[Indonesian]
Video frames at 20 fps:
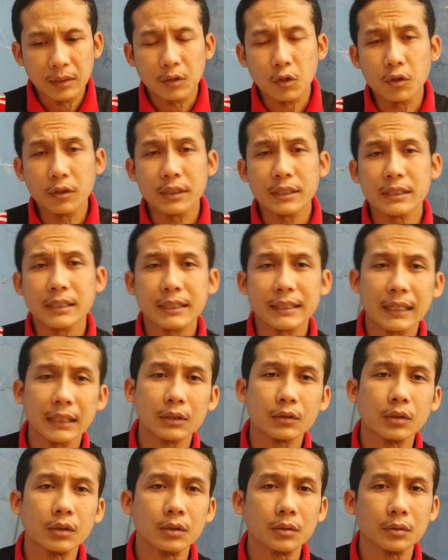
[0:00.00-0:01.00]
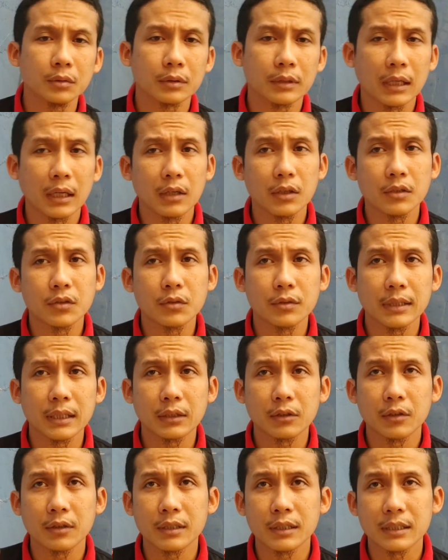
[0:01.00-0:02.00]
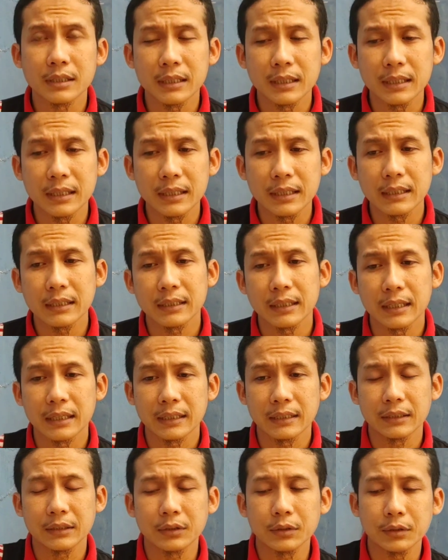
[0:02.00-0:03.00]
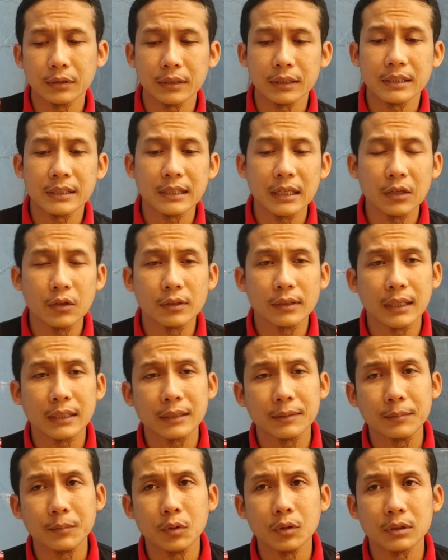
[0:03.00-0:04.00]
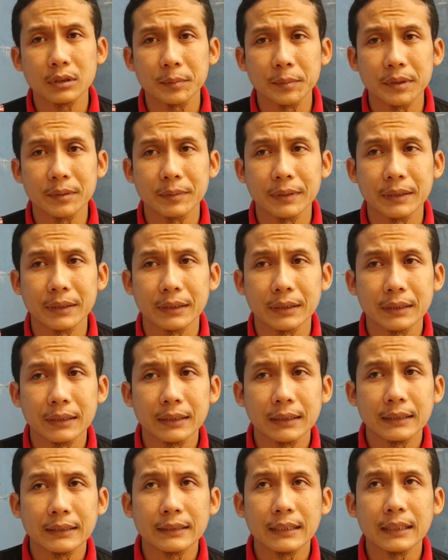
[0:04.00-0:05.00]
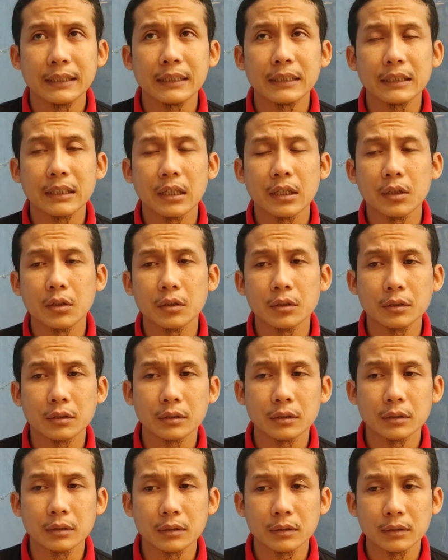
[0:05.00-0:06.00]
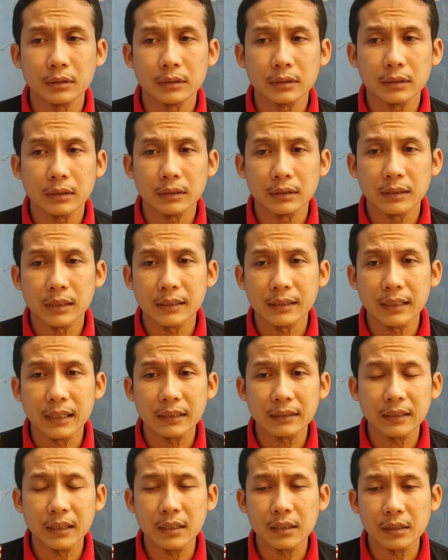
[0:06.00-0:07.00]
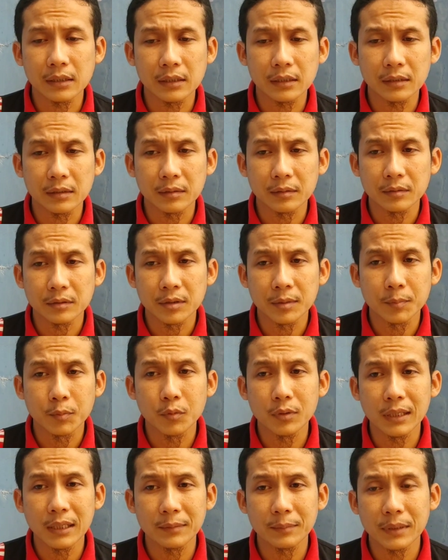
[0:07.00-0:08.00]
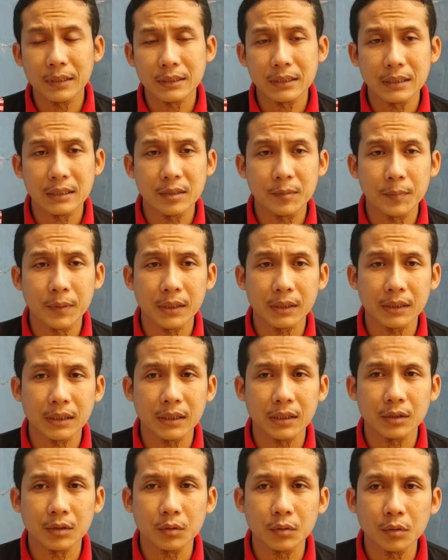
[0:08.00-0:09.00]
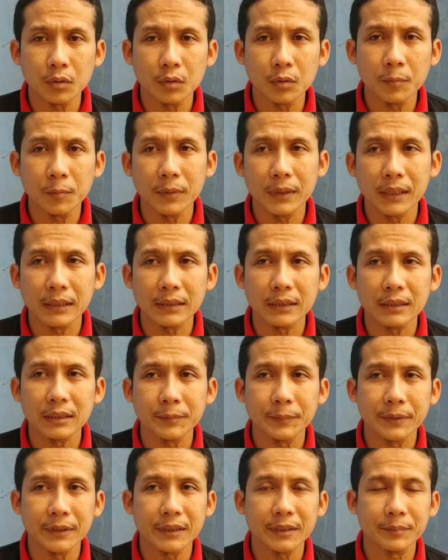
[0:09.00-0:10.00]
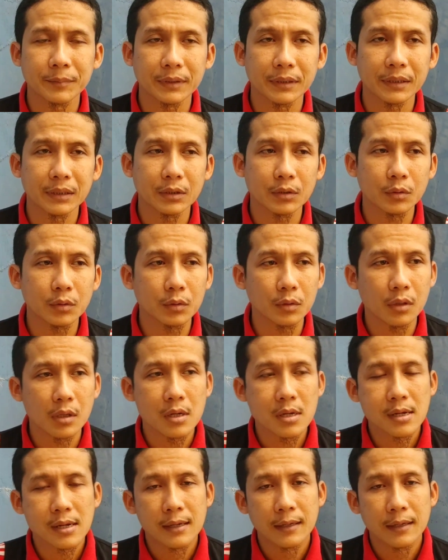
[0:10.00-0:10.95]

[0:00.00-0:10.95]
kondisikan dulu. Kalau sudah kondisi, nah itu insya Allah nggak ngembung teman-teman. Jadi kalau ternyata sebulan masih seperti itu, berarti teman-teman itu